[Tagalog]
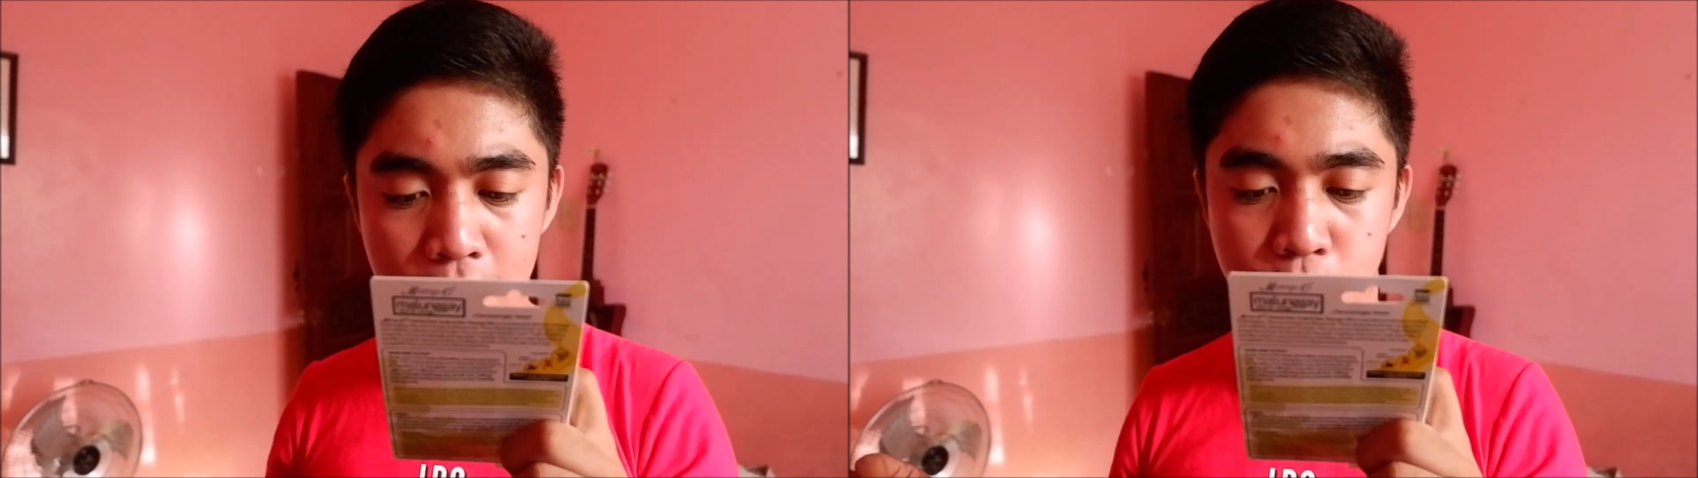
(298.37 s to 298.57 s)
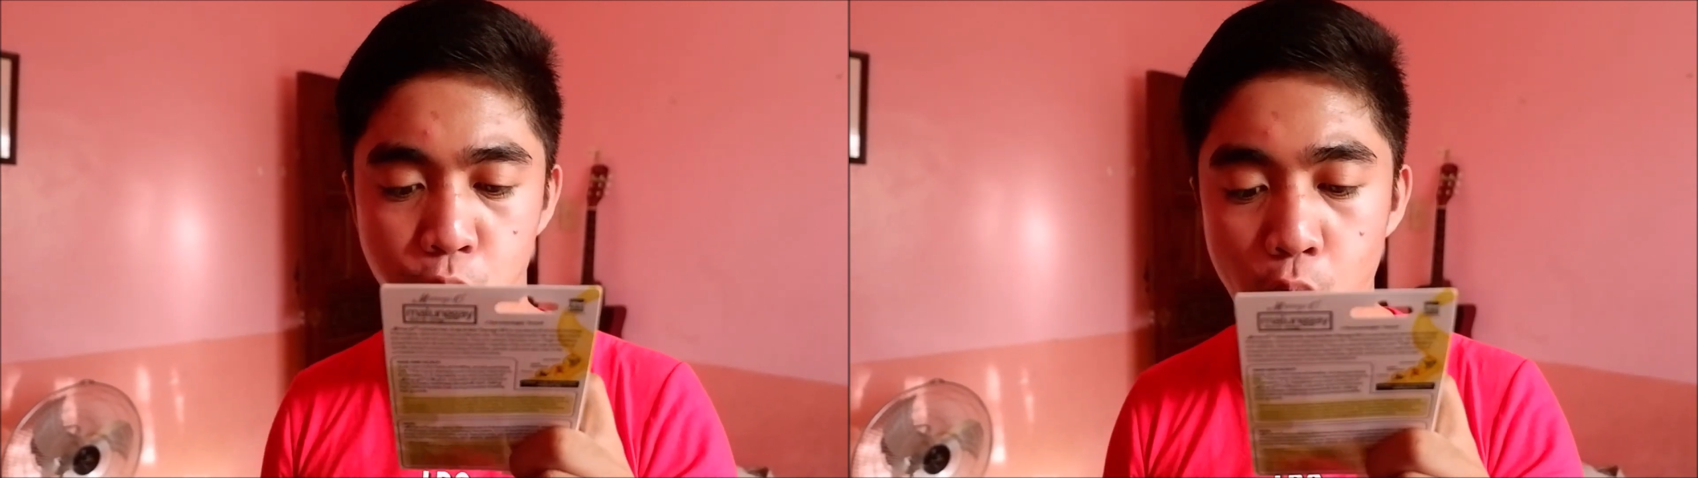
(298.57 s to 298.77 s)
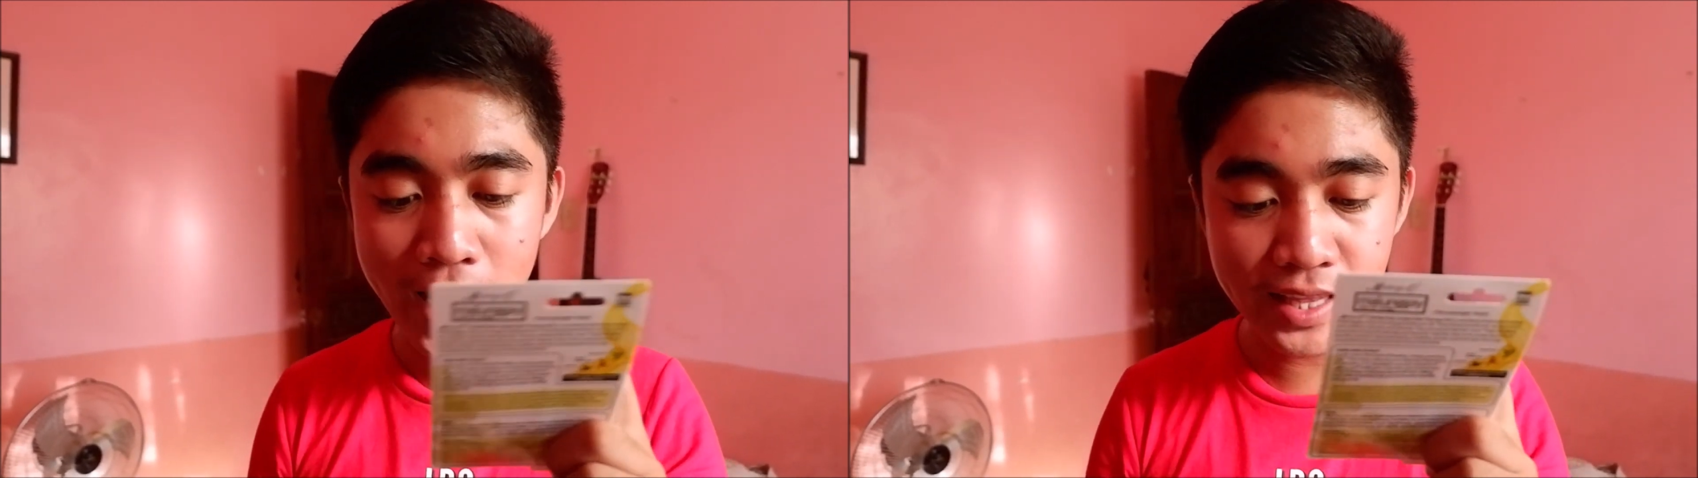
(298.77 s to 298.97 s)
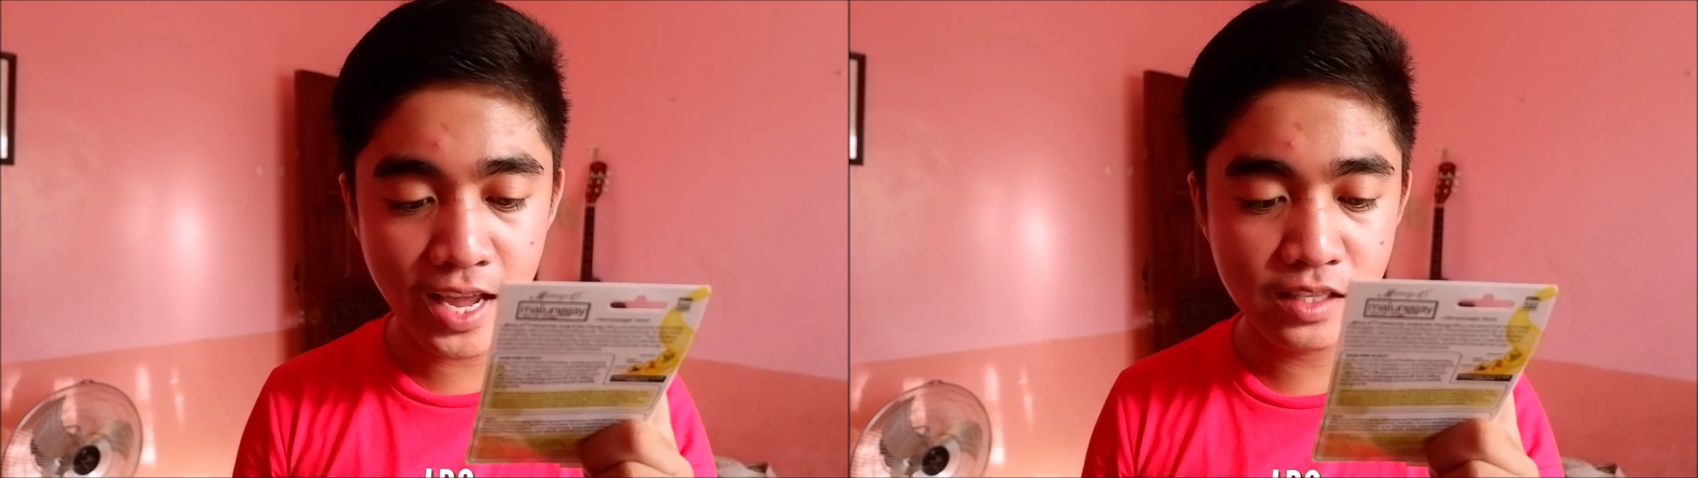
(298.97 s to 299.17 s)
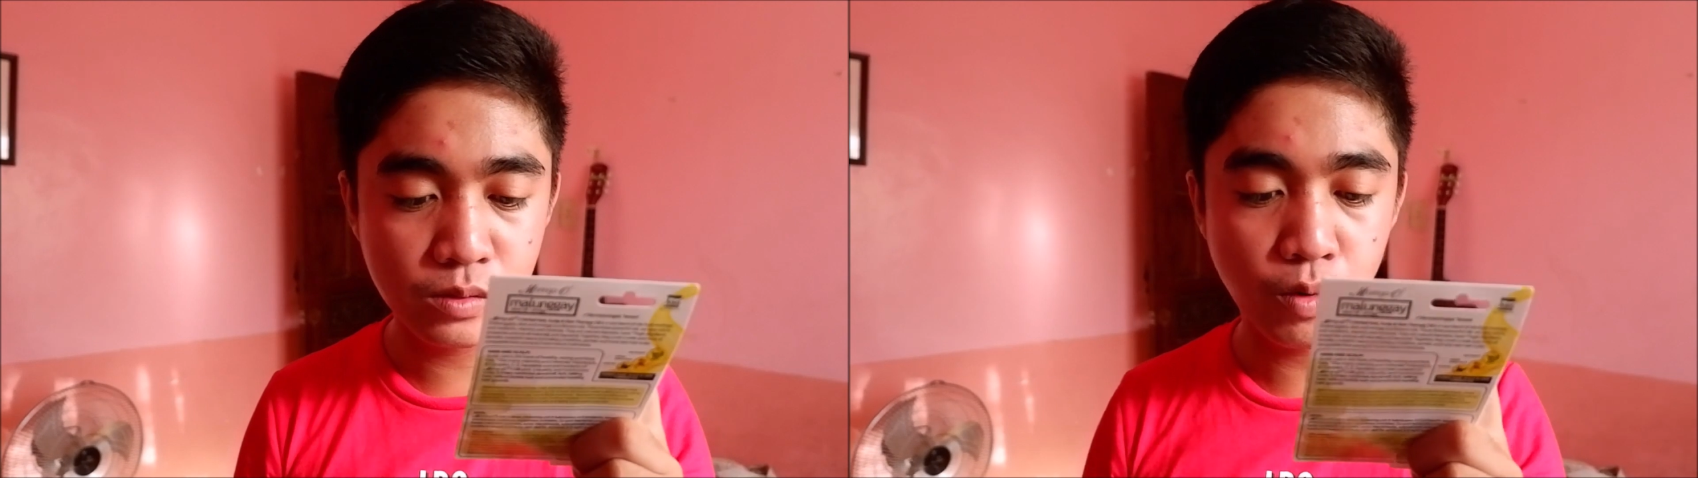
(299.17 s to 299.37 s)
yung
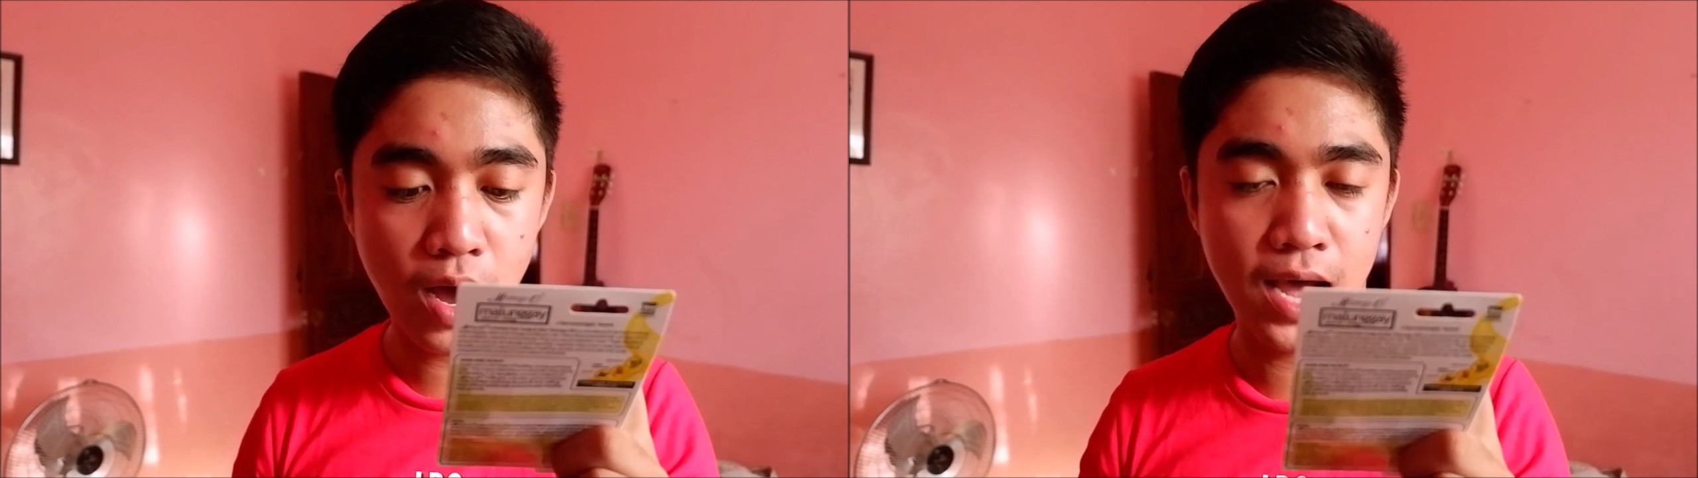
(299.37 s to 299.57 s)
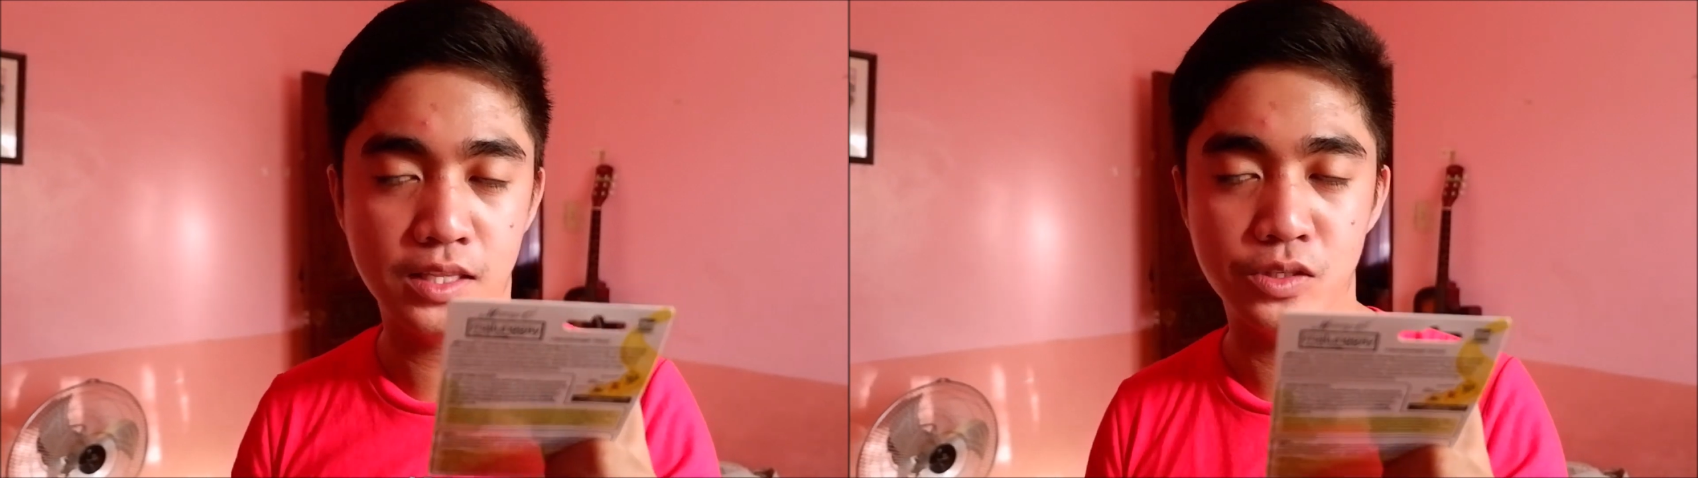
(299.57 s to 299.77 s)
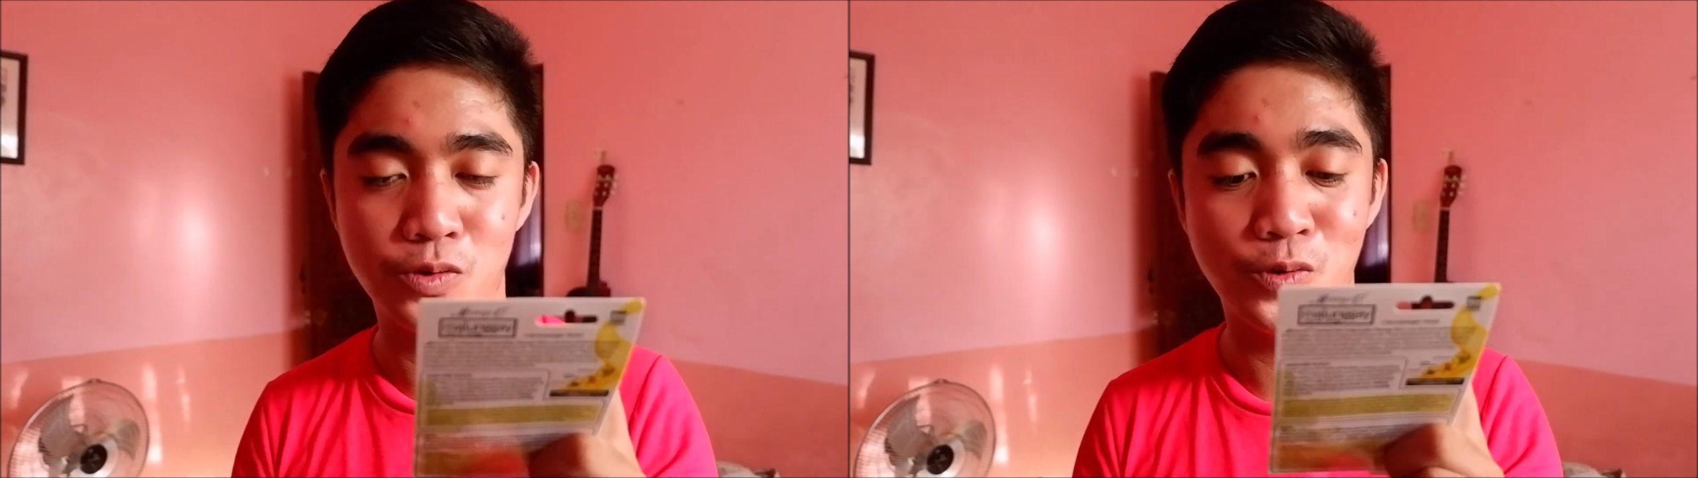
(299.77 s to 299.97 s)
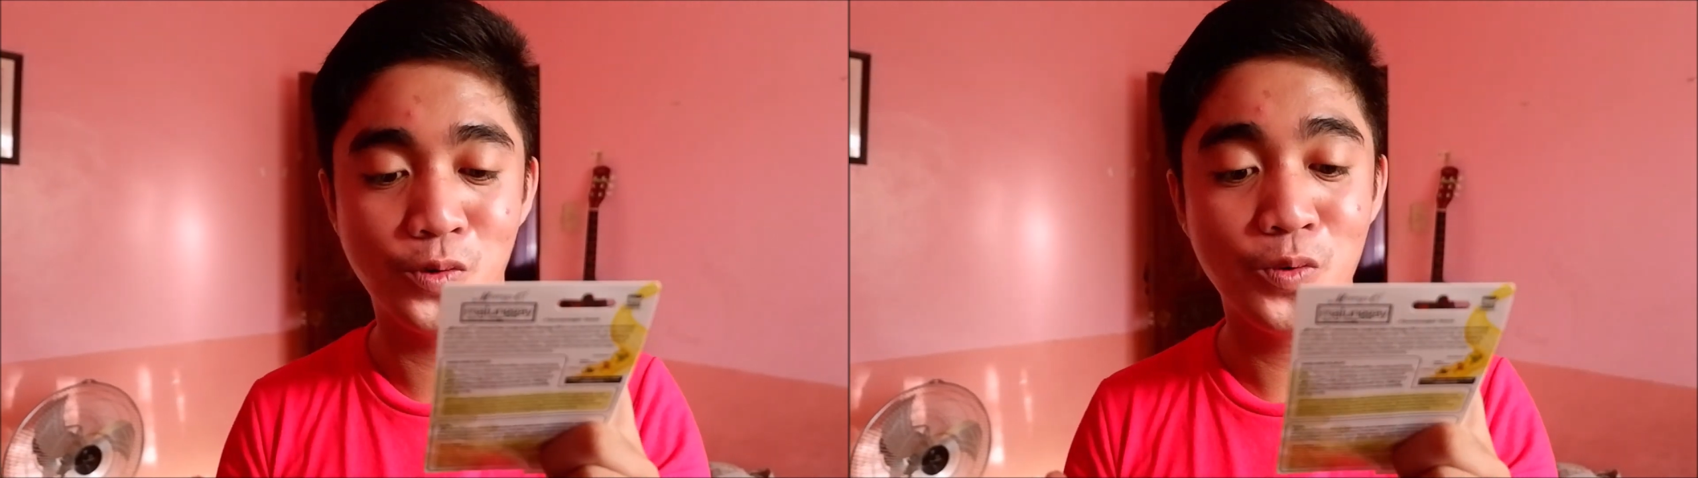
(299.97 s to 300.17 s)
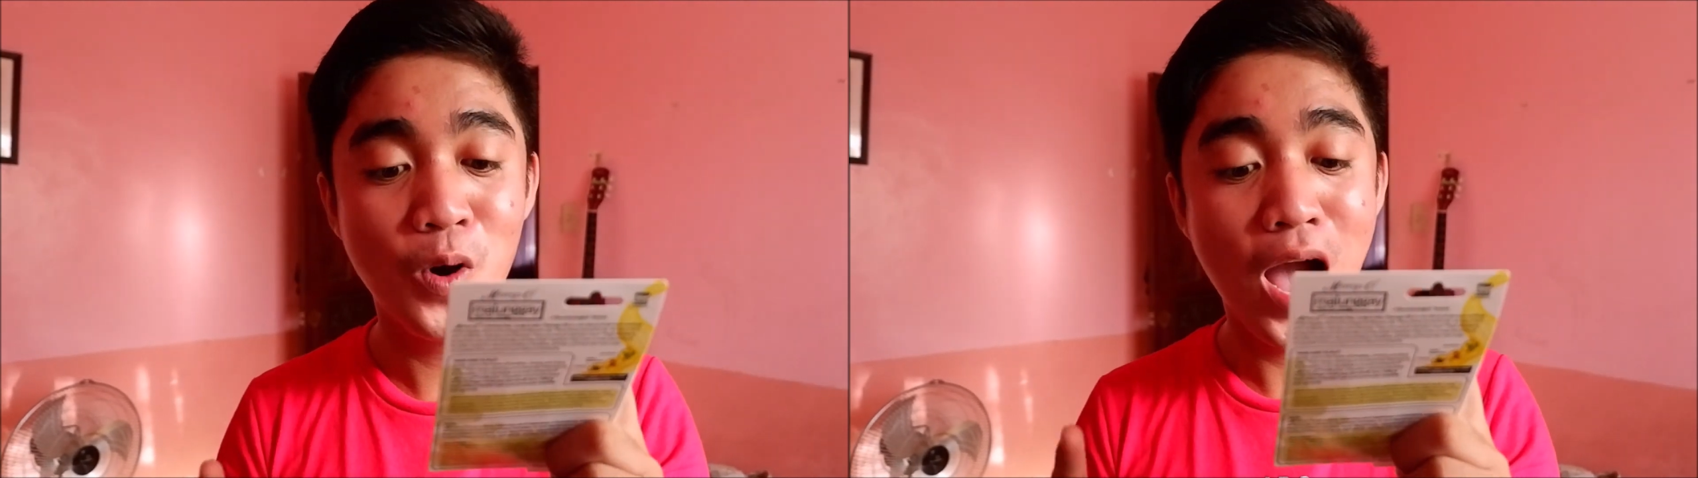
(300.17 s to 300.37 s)
whiteheads mo, at
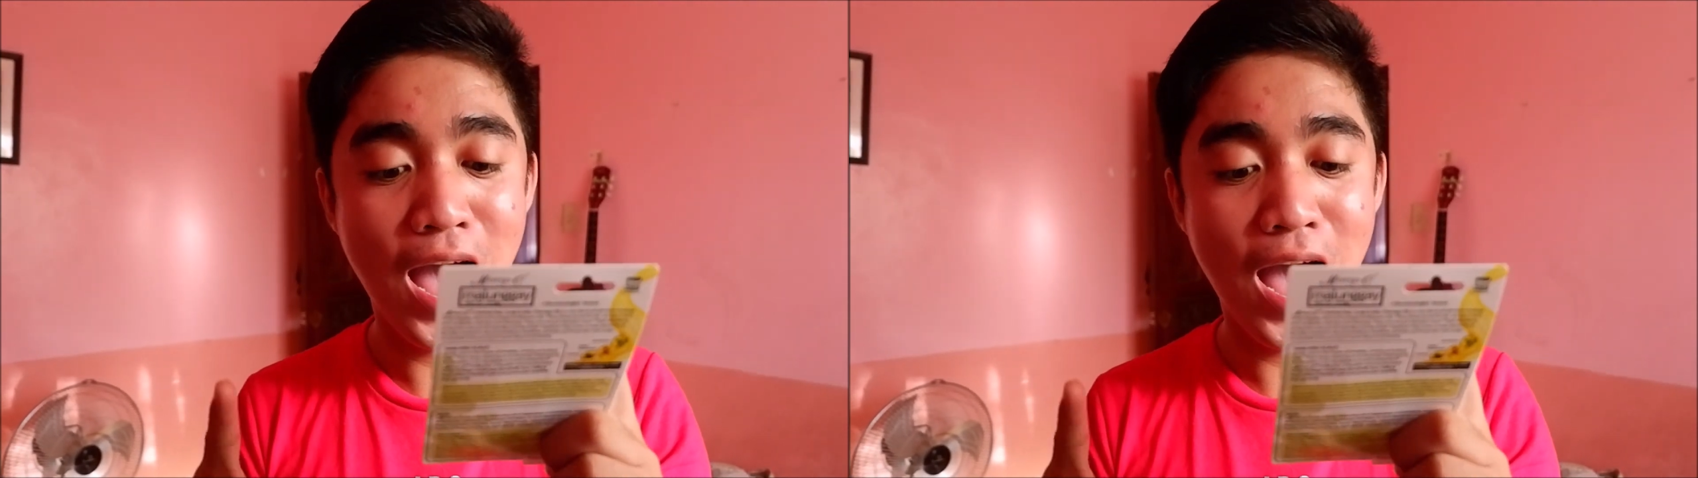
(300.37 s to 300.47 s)
yung